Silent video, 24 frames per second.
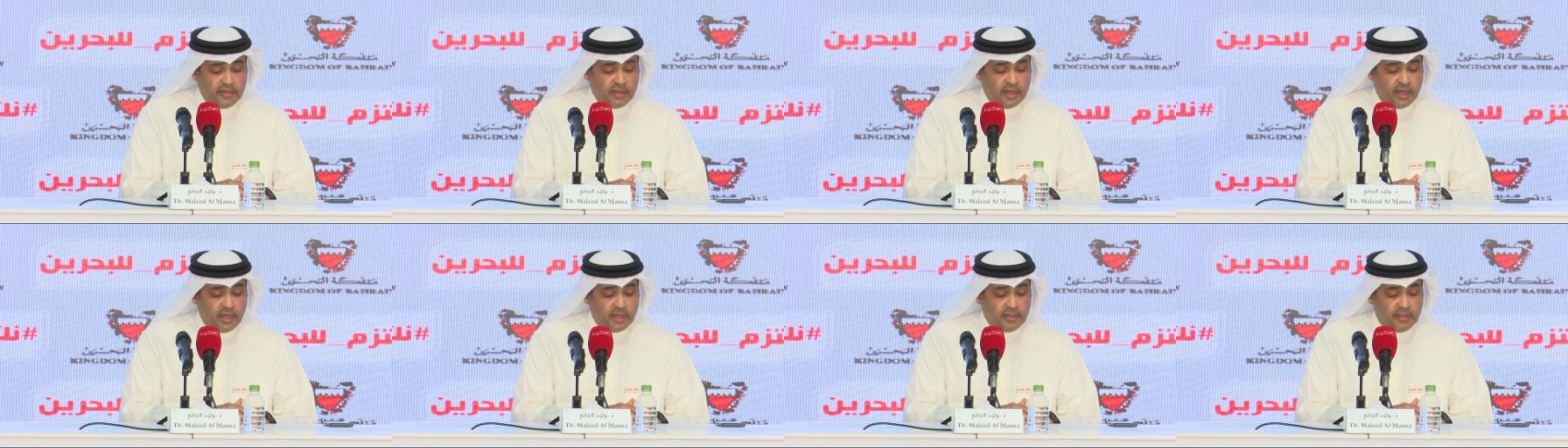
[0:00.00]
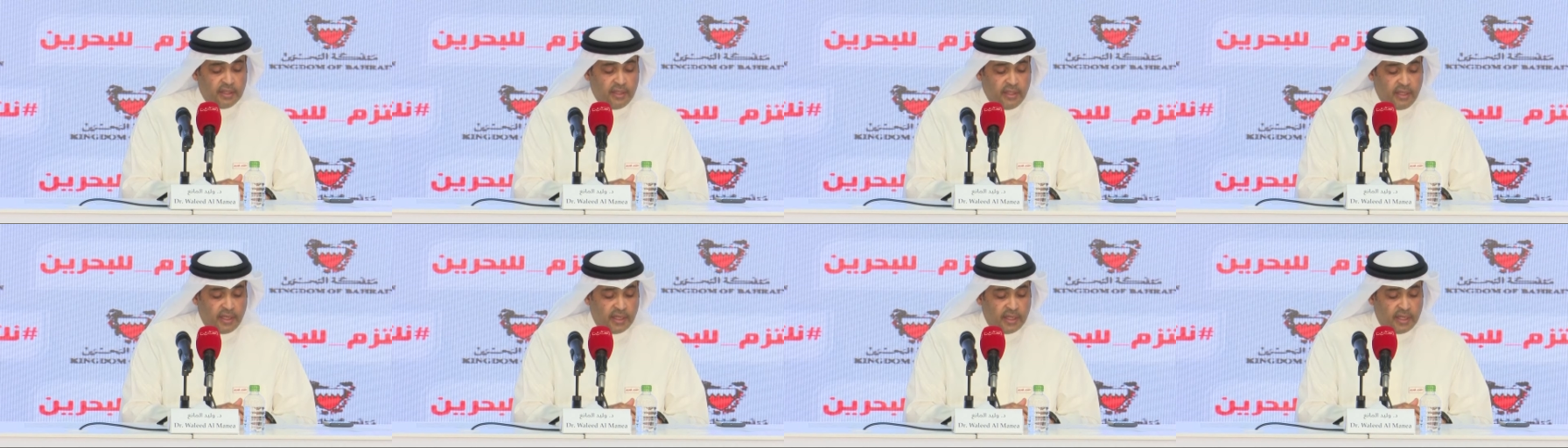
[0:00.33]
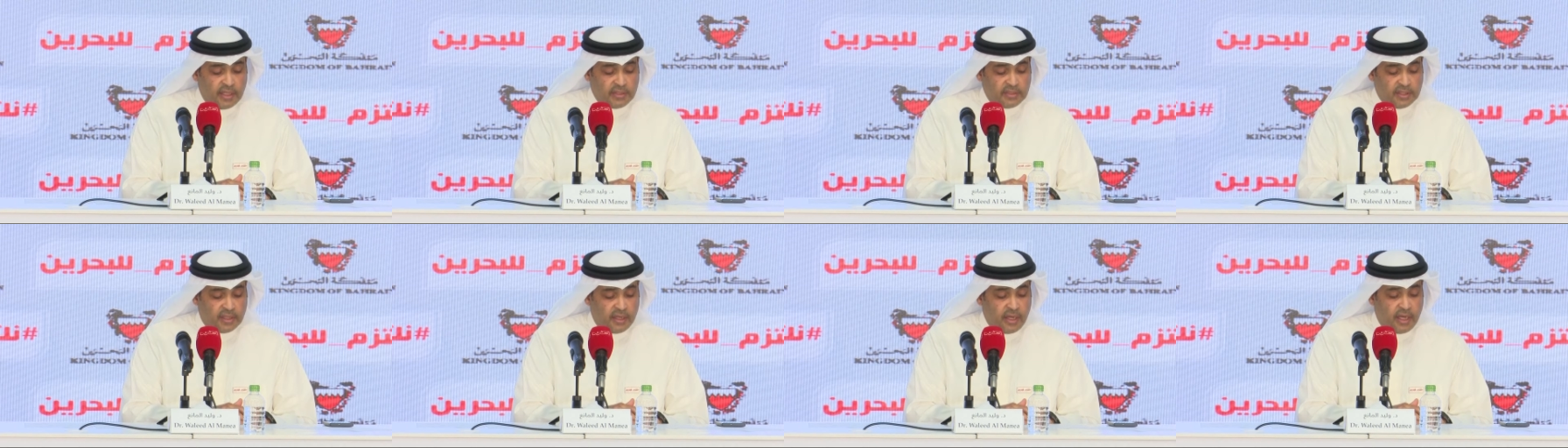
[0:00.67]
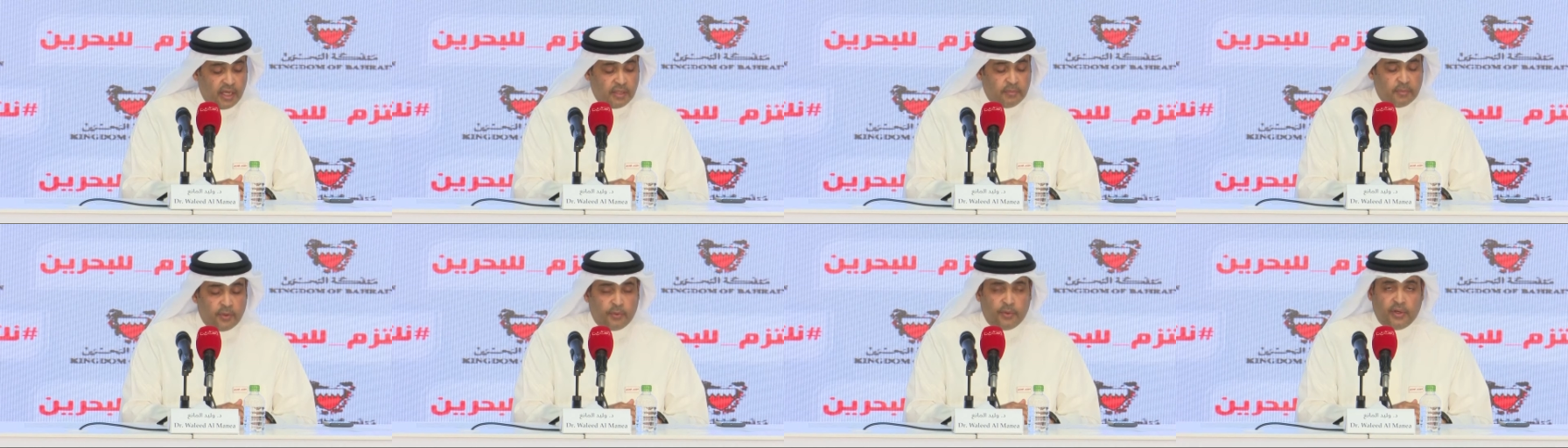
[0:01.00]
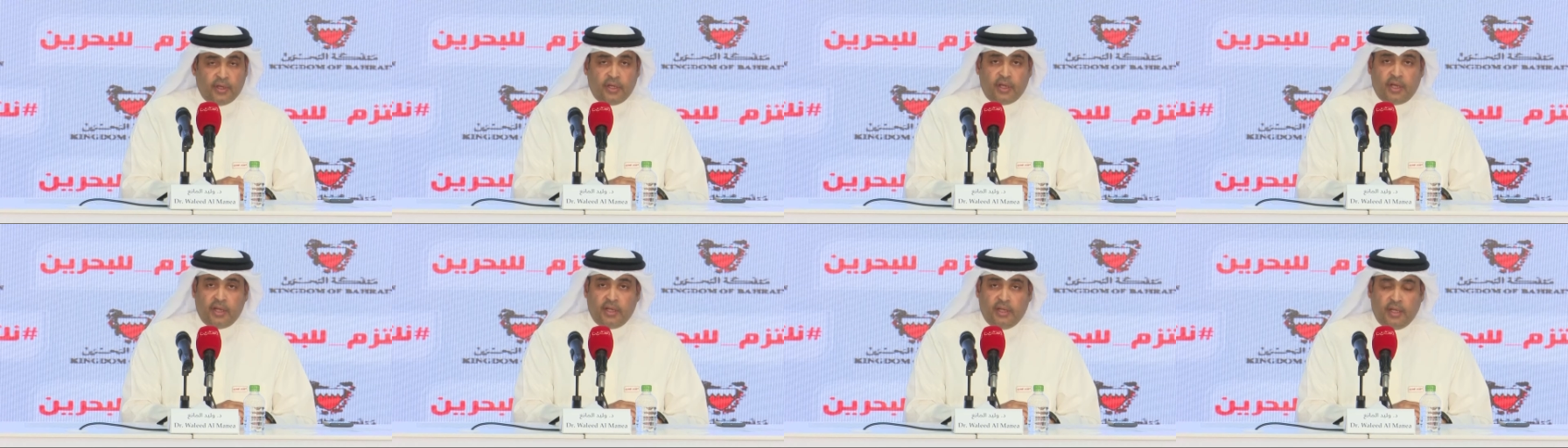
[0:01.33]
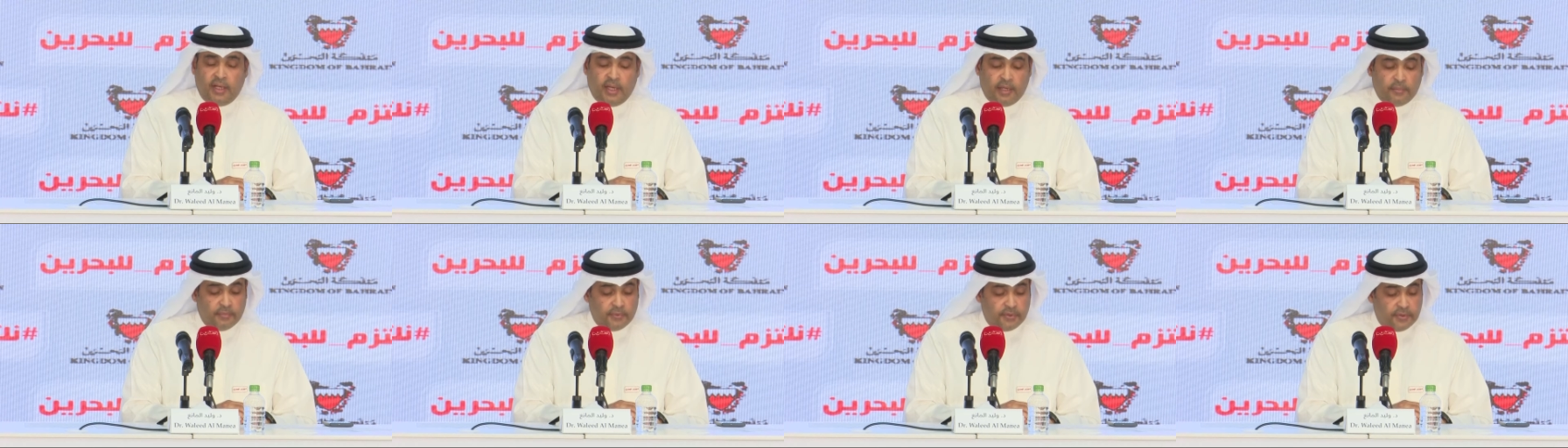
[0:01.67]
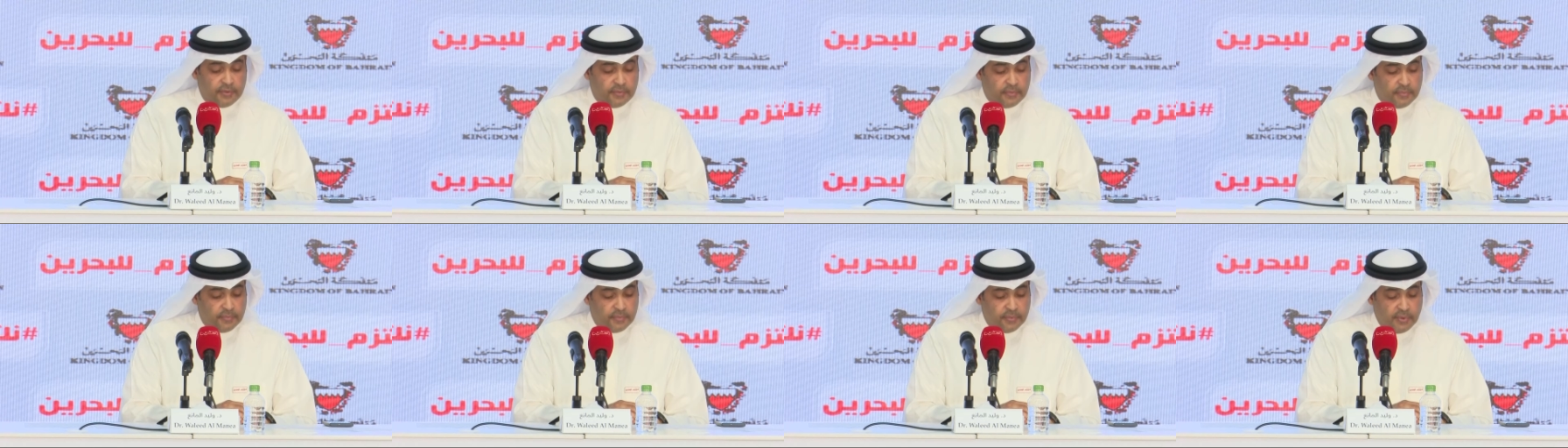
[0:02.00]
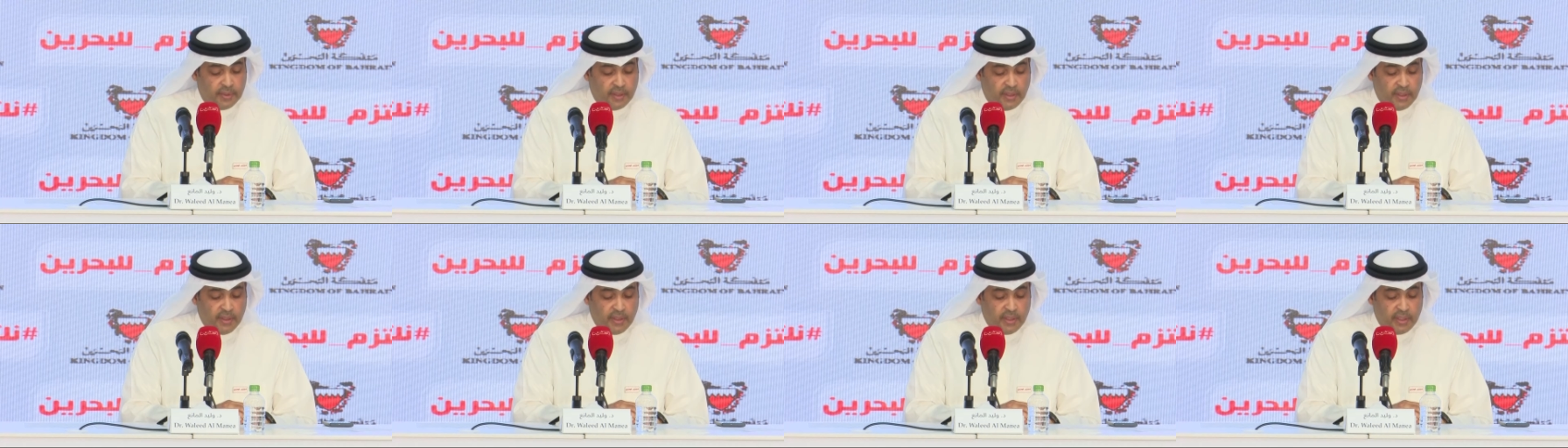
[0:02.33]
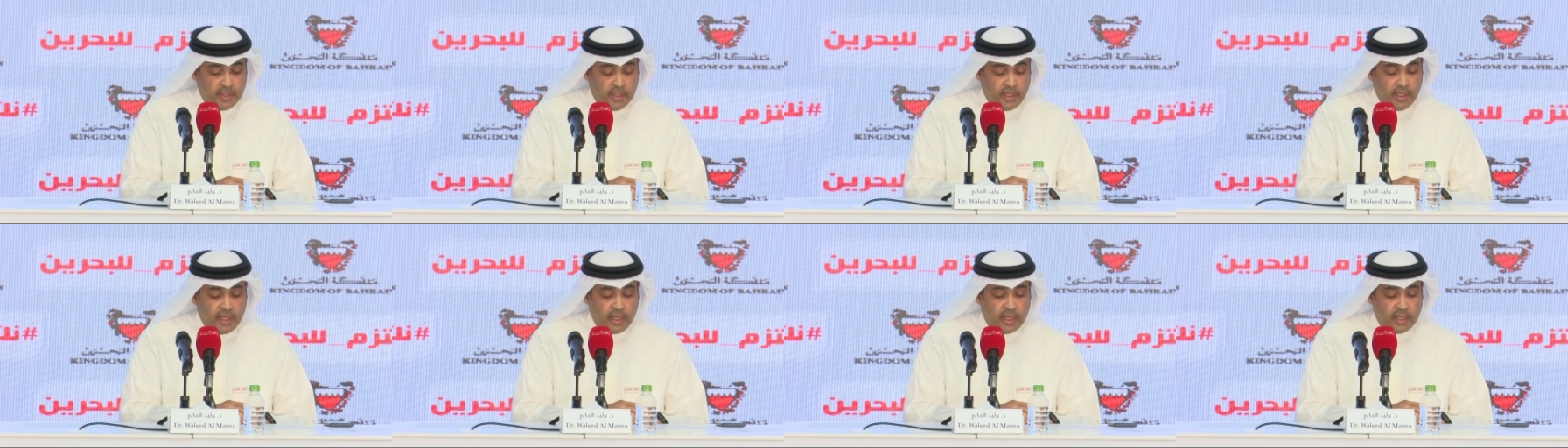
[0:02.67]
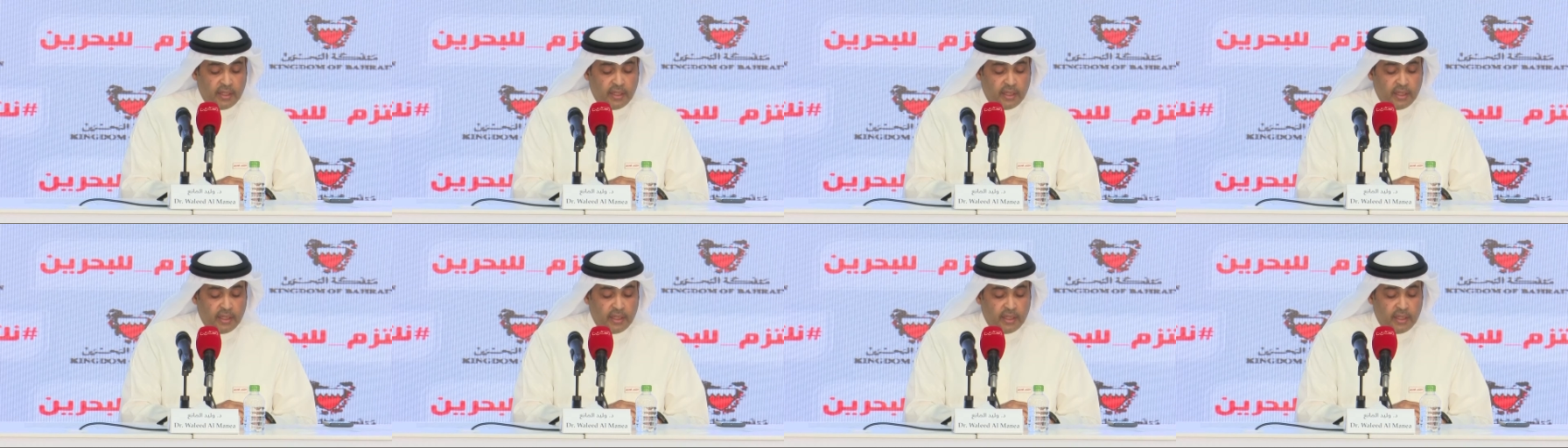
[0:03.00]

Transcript: এবং প্রতিদিনই আলহামদুল্লাহ সুস্থতার সংখ্যা বেশি বৃদ্ধি পাচ্ছে